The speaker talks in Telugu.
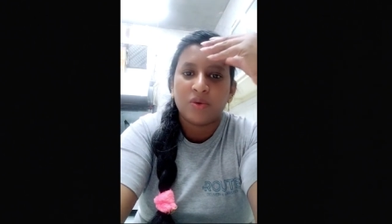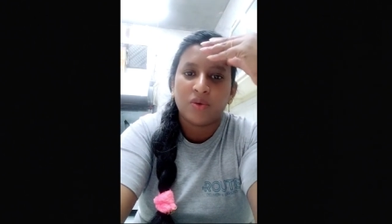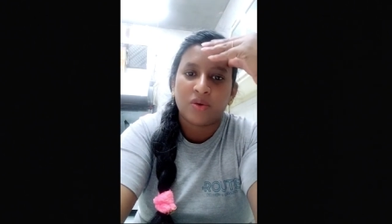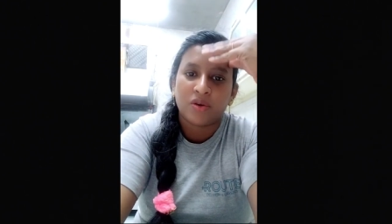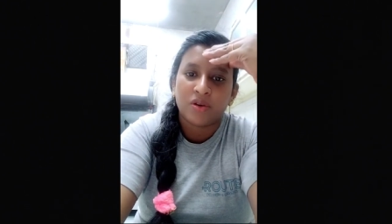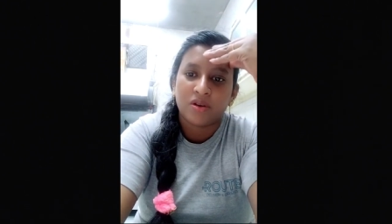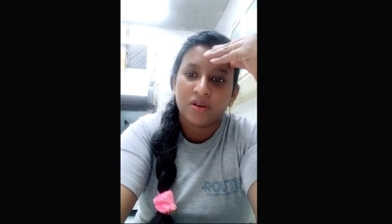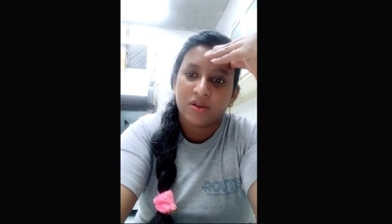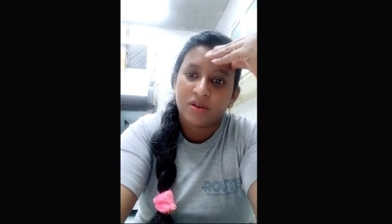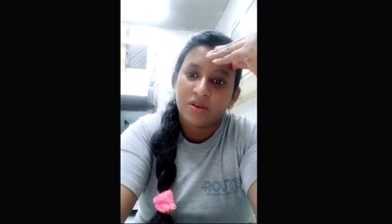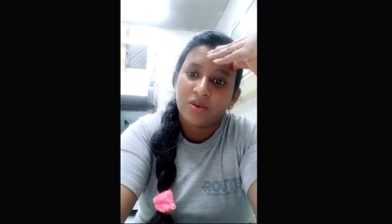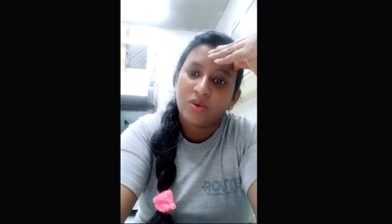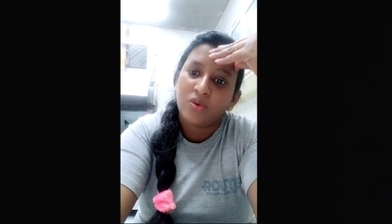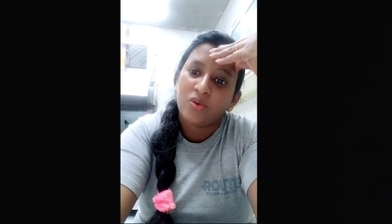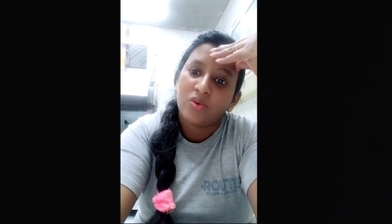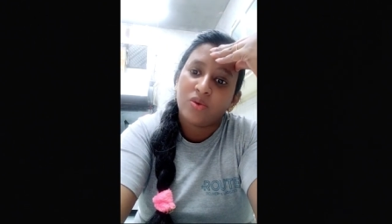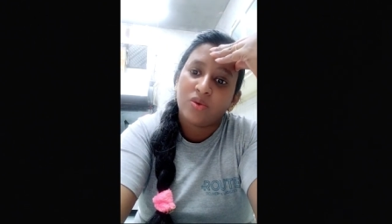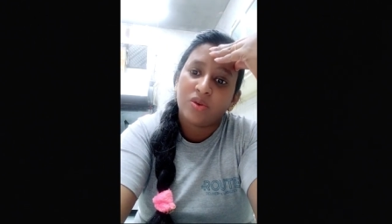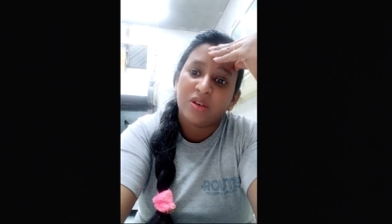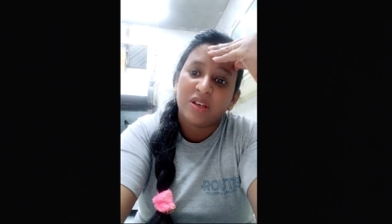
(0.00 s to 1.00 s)

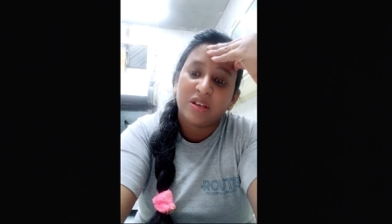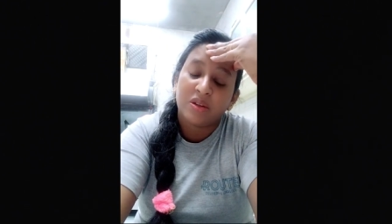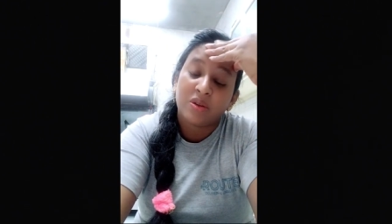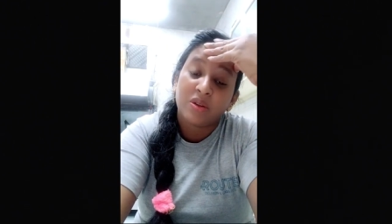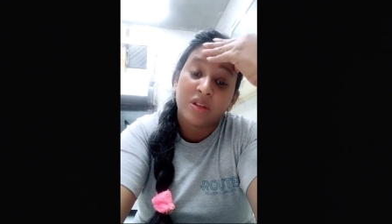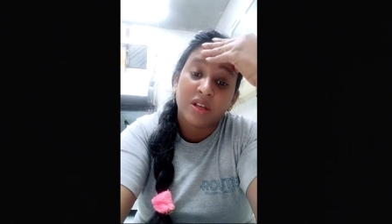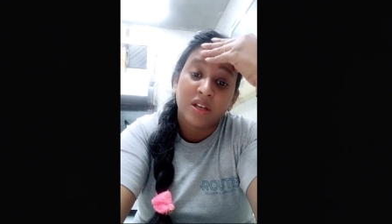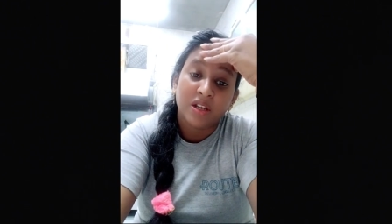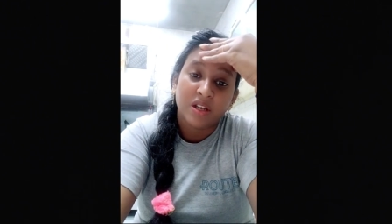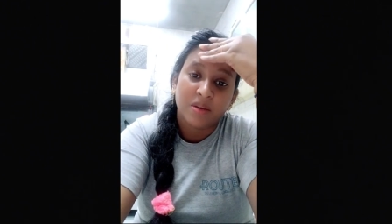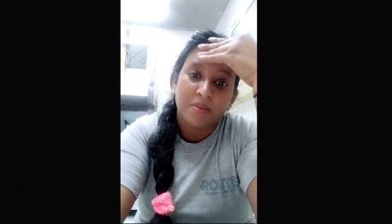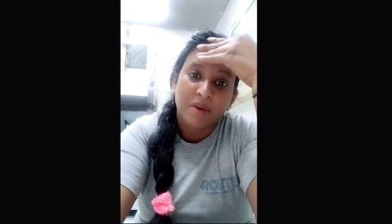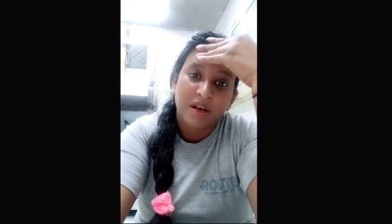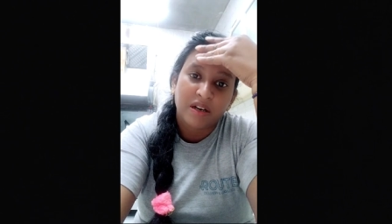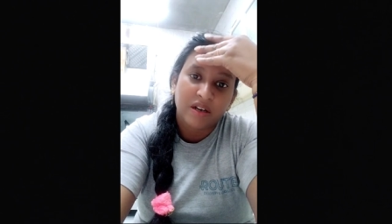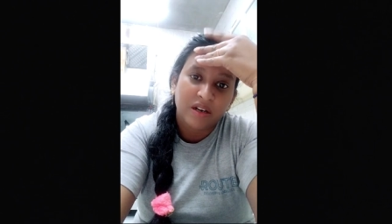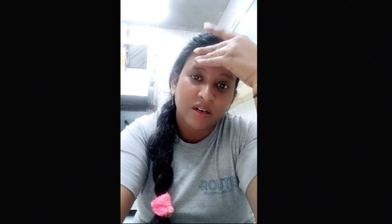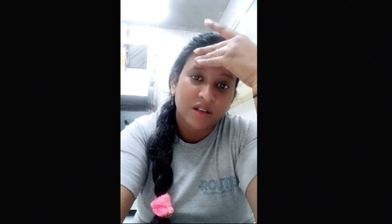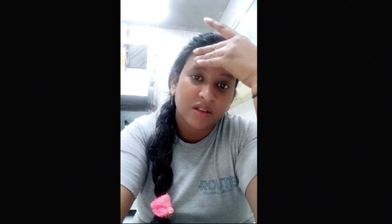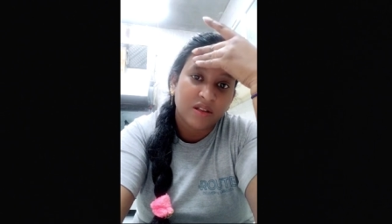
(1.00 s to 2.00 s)
కుర్రాళ్ళు ఏదో తెలియక
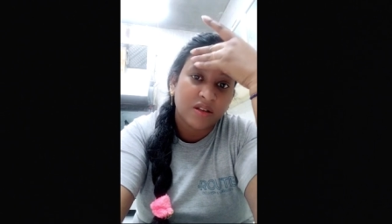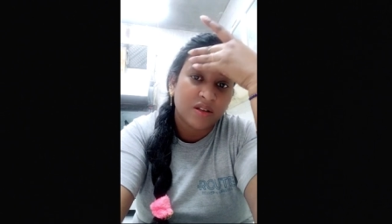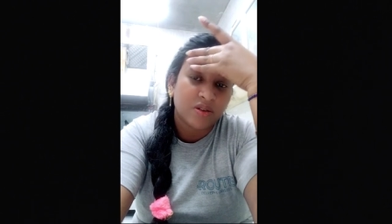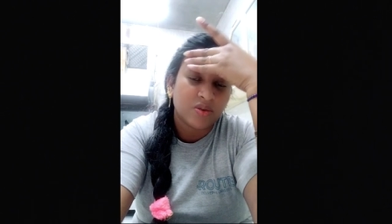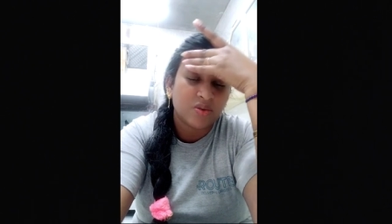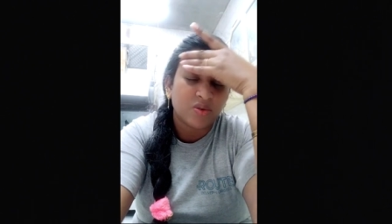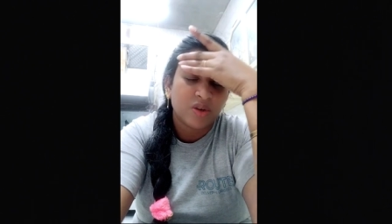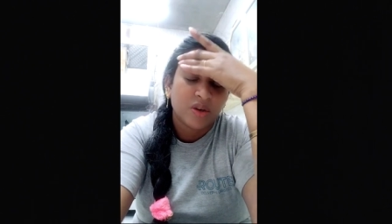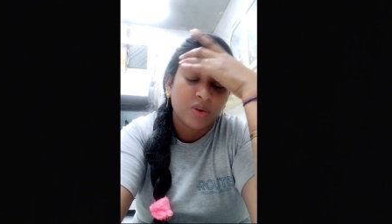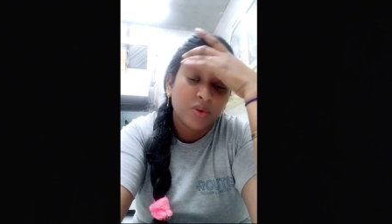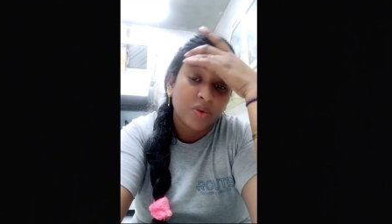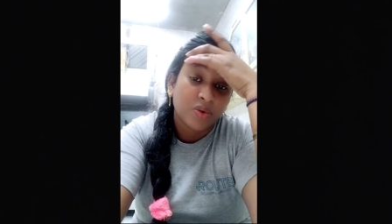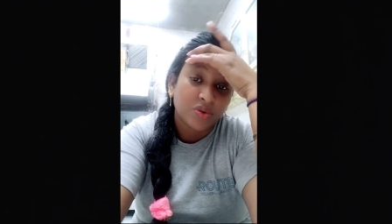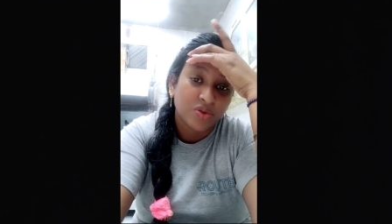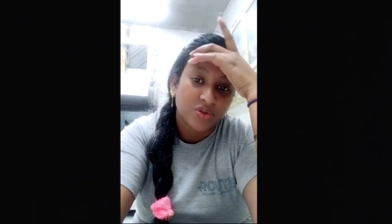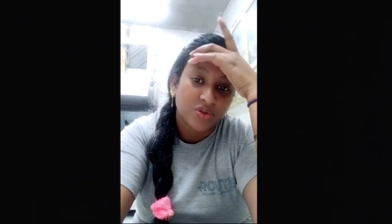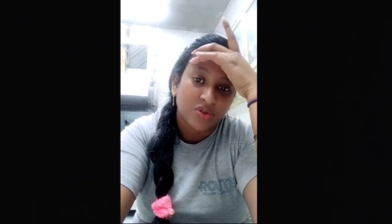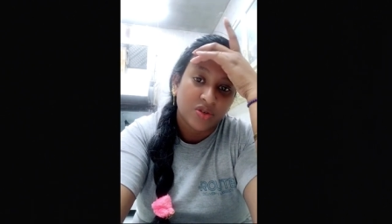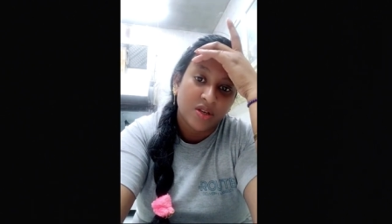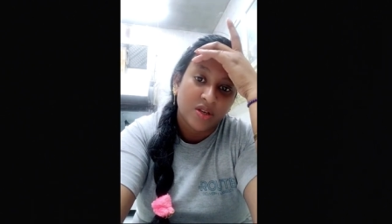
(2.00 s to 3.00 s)
మాట్లాడుతున్నారు
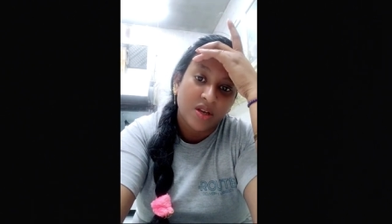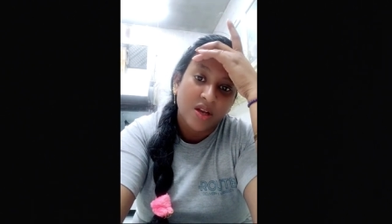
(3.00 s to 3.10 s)
అనుకోవచ్చు